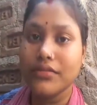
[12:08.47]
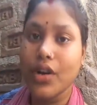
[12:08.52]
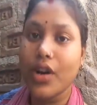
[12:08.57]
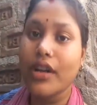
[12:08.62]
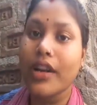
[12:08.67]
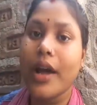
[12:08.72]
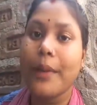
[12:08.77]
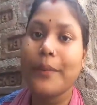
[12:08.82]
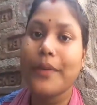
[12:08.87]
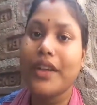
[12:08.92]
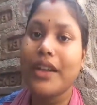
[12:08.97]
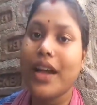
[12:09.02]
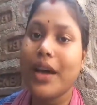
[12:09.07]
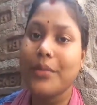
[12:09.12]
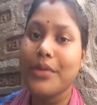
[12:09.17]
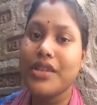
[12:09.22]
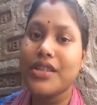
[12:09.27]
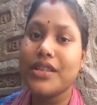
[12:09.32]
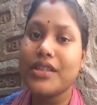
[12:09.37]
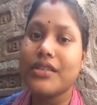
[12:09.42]
और आपके यहाँ
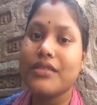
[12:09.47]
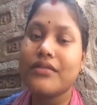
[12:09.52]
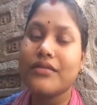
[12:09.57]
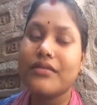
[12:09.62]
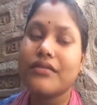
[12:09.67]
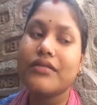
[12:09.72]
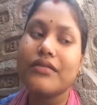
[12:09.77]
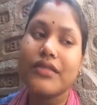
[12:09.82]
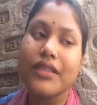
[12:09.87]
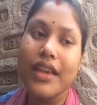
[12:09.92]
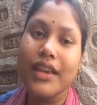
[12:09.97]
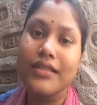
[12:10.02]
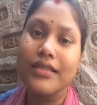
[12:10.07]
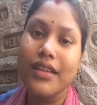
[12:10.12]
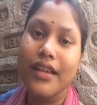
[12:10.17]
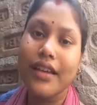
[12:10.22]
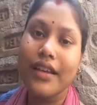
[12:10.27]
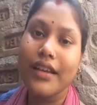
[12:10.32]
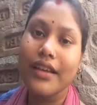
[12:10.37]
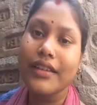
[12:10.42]
भी कैसा
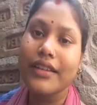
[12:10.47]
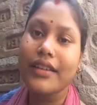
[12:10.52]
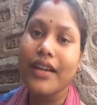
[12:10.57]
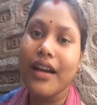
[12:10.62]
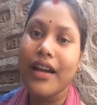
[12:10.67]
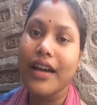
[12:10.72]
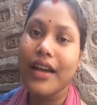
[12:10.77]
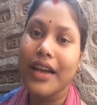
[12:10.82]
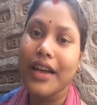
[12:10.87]
है क्या